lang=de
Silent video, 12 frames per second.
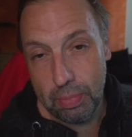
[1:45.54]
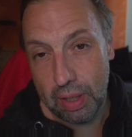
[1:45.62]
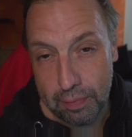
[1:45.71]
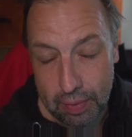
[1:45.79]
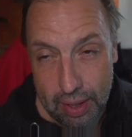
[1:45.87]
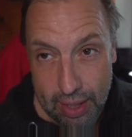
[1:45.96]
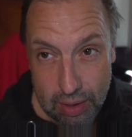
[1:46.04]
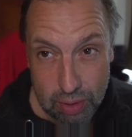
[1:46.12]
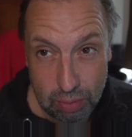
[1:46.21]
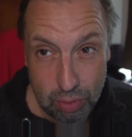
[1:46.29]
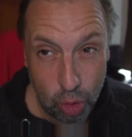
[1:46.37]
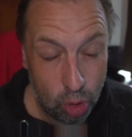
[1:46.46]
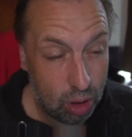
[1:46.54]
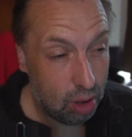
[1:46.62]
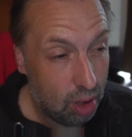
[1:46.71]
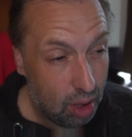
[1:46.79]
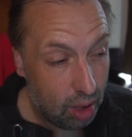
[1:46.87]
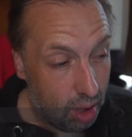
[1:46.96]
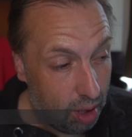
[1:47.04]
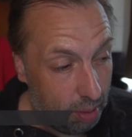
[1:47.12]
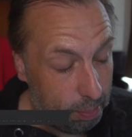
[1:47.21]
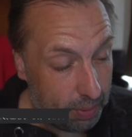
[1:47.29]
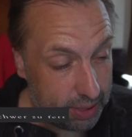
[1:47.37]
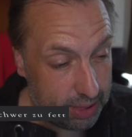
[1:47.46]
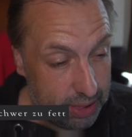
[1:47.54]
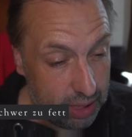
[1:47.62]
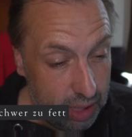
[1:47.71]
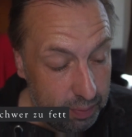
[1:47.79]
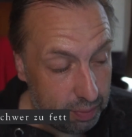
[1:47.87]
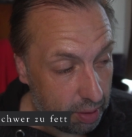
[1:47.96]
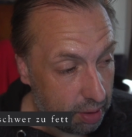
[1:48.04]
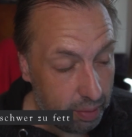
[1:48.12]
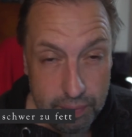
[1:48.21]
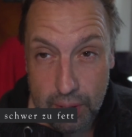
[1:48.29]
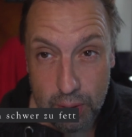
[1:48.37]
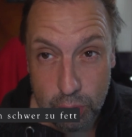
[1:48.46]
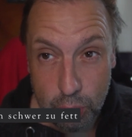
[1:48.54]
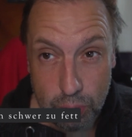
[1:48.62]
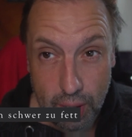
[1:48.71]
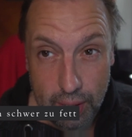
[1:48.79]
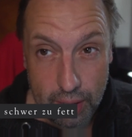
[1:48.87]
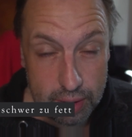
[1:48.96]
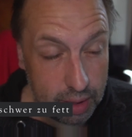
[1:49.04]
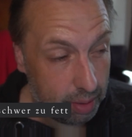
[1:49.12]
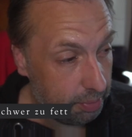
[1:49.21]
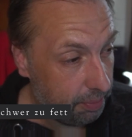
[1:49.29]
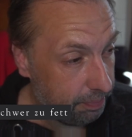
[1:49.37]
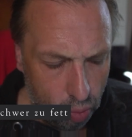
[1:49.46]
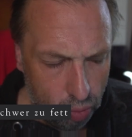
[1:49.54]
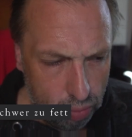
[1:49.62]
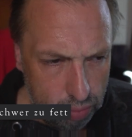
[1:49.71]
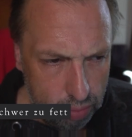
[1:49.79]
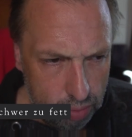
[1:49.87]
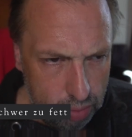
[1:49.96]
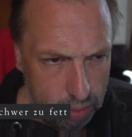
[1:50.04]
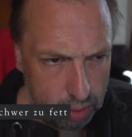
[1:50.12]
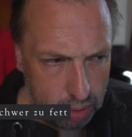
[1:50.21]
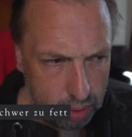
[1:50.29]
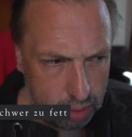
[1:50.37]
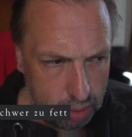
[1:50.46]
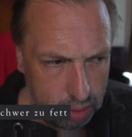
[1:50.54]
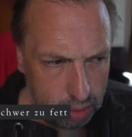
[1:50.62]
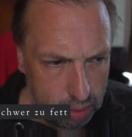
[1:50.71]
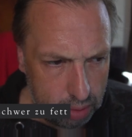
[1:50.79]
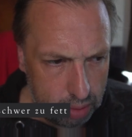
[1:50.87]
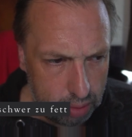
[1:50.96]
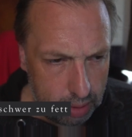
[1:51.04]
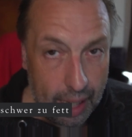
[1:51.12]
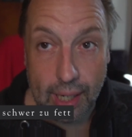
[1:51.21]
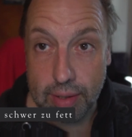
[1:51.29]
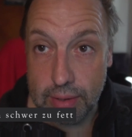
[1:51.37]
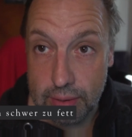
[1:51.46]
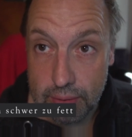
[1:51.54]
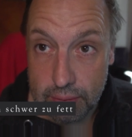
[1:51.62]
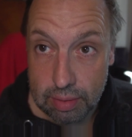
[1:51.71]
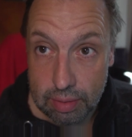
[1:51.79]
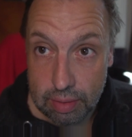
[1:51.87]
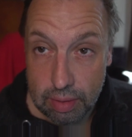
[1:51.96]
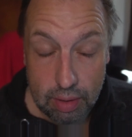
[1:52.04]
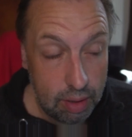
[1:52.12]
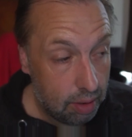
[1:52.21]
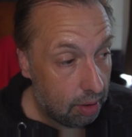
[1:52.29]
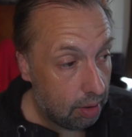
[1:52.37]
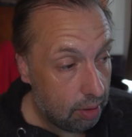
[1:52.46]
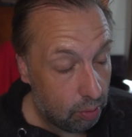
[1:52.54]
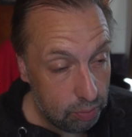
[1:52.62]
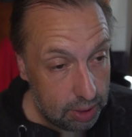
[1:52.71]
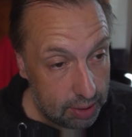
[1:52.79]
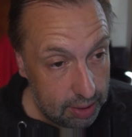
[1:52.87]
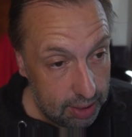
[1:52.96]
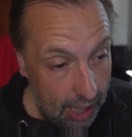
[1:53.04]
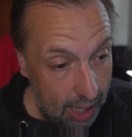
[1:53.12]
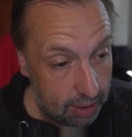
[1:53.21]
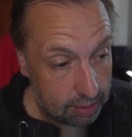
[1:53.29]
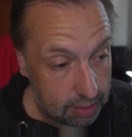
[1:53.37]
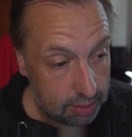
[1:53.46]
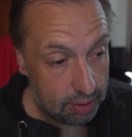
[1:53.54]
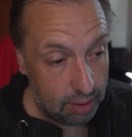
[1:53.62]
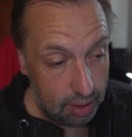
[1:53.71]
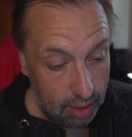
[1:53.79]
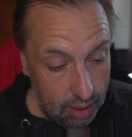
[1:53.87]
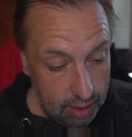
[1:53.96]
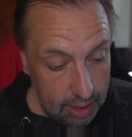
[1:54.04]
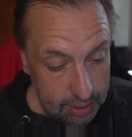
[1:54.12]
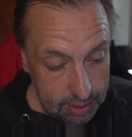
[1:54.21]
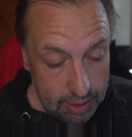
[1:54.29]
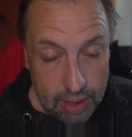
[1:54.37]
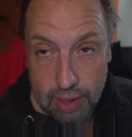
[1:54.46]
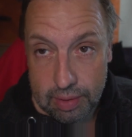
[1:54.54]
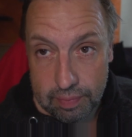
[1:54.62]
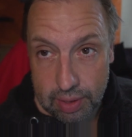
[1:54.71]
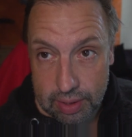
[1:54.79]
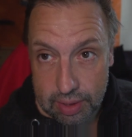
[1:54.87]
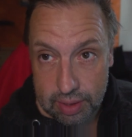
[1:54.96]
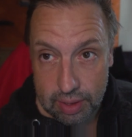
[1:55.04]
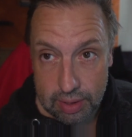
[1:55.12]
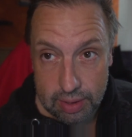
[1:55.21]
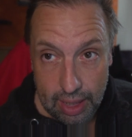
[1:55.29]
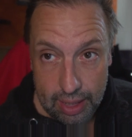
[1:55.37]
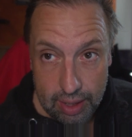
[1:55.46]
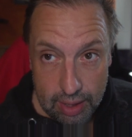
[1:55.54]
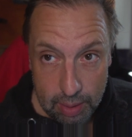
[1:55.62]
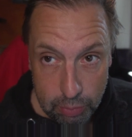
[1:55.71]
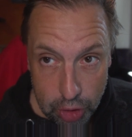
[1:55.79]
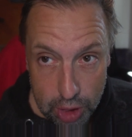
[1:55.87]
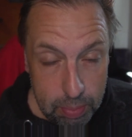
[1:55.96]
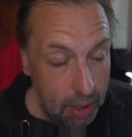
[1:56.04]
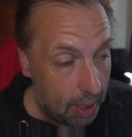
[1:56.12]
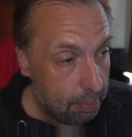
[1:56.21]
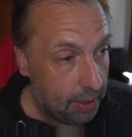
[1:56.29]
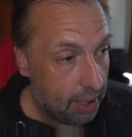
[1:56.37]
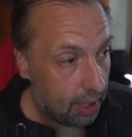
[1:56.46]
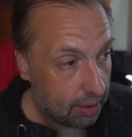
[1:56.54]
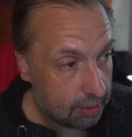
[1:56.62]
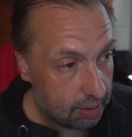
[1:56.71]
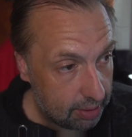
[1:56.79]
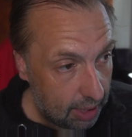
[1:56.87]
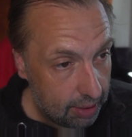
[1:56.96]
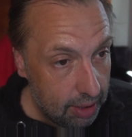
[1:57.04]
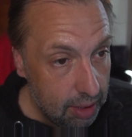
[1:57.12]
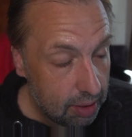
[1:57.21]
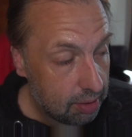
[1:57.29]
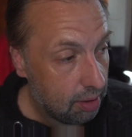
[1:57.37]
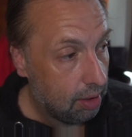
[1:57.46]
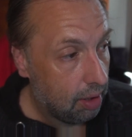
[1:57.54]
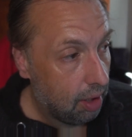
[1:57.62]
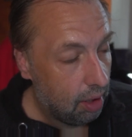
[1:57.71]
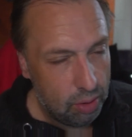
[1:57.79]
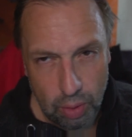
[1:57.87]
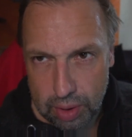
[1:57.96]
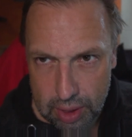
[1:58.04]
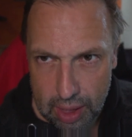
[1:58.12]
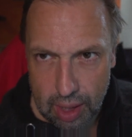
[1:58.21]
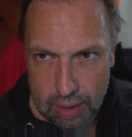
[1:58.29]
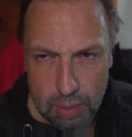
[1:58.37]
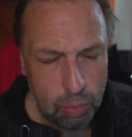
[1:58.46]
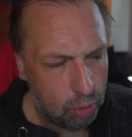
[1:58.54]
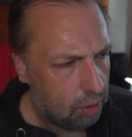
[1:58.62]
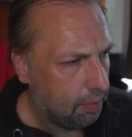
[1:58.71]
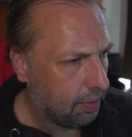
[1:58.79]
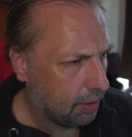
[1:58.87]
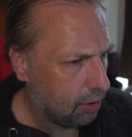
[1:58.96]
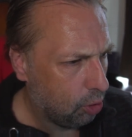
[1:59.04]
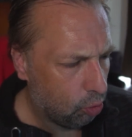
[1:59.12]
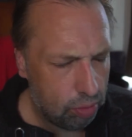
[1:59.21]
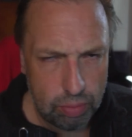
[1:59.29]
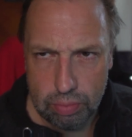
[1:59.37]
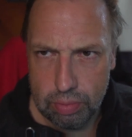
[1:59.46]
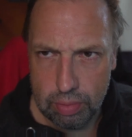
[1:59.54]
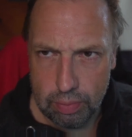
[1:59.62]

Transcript: meiner Verletzung doch massiv an Gewicht zugelegt habe. Und Angst. Grundsätzlich Angst. Jetzt nicht, was das Training im Gym anbelangt, da nicht. Da ist eher die Motivation und,